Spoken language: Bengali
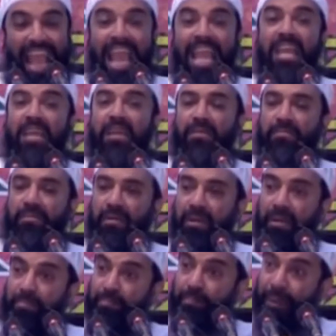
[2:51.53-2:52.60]
এই
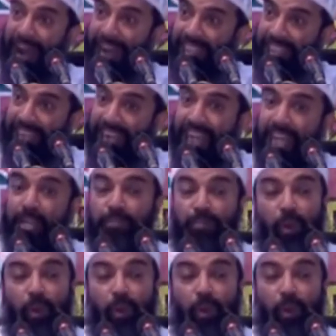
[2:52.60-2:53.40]
প্রাচীন